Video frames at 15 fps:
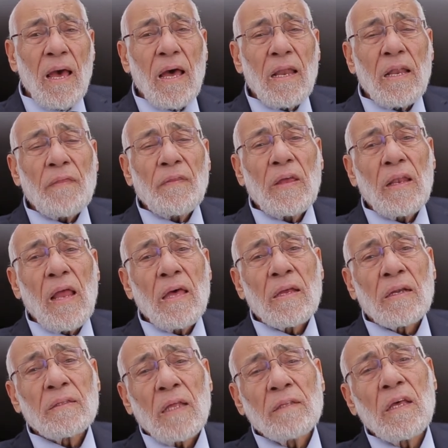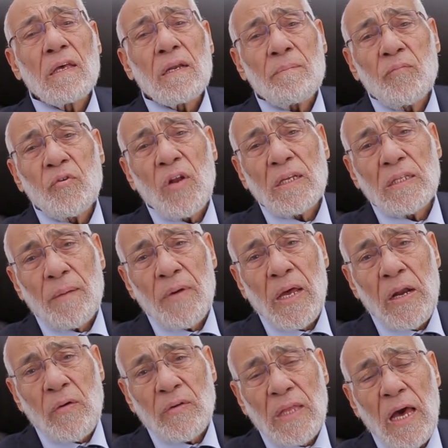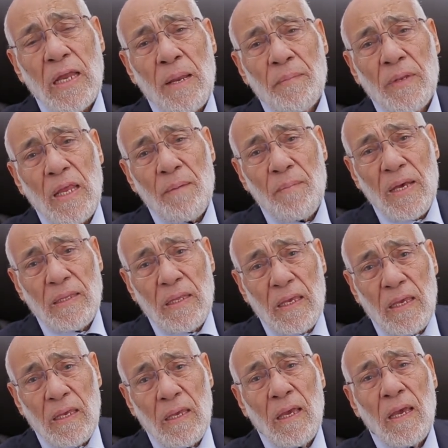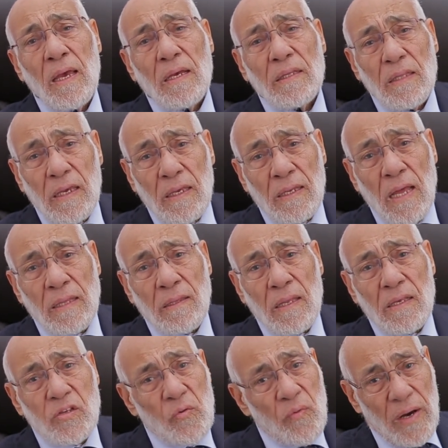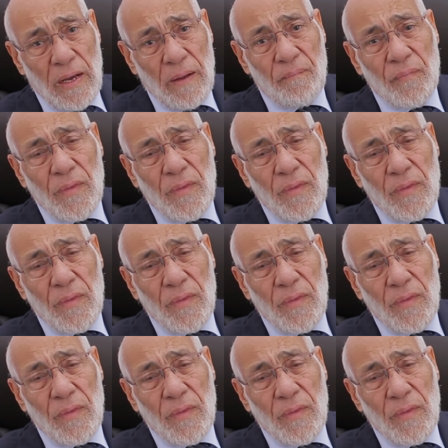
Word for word: الذي لا يرتضي ربنا تبارك وتعالى من عباده دينا سواه